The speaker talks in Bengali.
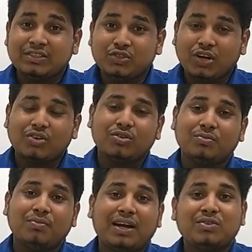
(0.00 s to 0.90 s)
যখন
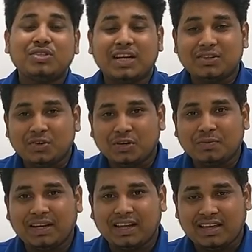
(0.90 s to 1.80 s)
মানুষ আর
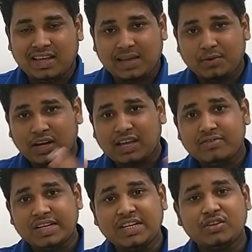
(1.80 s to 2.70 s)
ঠকবে না এবং এই
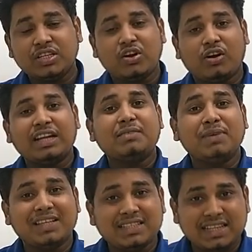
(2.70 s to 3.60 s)
ভিডিওটি অনেক
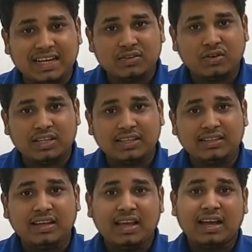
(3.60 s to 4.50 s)
বেশি শেয়ার করে
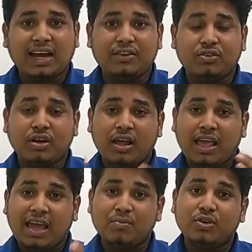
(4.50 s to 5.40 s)
দিন কারণ
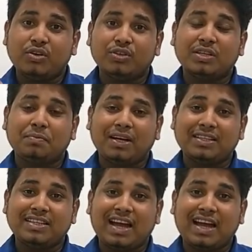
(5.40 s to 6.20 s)
এমনও হতে পারে যে